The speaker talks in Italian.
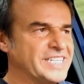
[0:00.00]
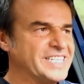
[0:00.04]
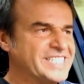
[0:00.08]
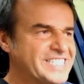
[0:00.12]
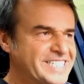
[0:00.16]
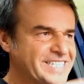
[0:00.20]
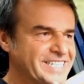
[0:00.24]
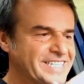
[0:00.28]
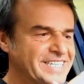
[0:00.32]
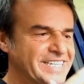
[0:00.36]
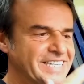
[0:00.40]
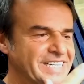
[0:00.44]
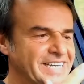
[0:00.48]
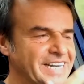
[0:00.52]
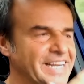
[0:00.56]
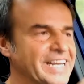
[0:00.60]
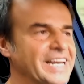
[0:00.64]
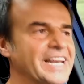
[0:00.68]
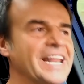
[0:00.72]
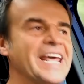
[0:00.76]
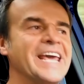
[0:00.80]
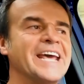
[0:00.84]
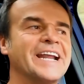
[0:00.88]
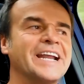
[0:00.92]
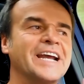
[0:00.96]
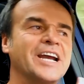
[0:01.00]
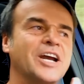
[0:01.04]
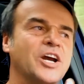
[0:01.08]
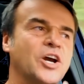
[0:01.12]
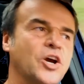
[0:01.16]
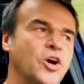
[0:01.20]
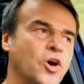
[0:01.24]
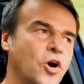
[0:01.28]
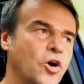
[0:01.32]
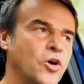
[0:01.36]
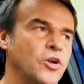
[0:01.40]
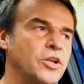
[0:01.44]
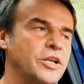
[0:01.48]
di stile, lei
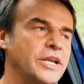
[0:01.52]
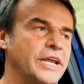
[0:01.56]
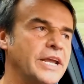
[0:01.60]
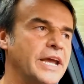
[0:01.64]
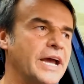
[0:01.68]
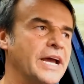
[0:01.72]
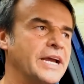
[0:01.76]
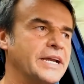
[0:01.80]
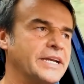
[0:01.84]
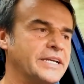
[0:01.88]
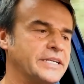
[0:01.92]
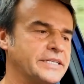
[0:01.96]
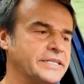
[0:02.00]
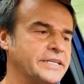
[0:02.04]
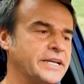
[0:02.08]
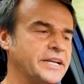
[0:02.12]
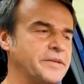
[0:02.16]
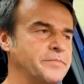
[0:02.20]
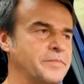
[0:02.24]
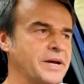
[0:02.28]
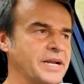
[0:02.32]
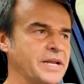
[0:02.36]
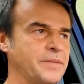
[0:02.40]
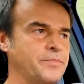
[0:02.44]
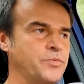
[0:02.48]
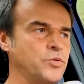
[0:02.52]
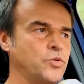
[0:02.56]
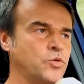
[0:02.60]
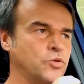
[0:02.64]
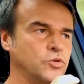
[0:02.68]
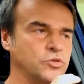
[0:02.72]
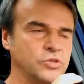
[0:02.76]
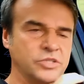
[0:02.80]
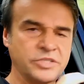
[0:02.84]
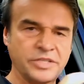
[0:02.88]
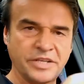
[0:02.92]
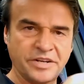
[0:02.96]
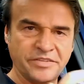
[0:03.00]
raccoglie anche se rimane più
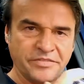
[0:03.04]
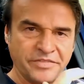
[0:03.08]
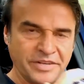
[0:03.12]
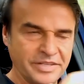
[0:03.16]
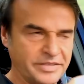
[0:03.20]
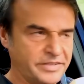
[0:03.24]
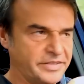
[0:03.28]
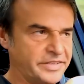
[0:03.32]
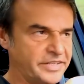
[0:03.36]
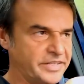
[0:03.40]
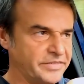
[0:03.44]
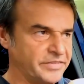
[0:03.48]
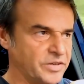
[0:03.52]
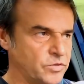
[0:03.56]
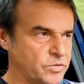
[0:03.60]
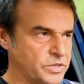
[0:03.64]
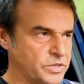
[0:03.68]
conservativa,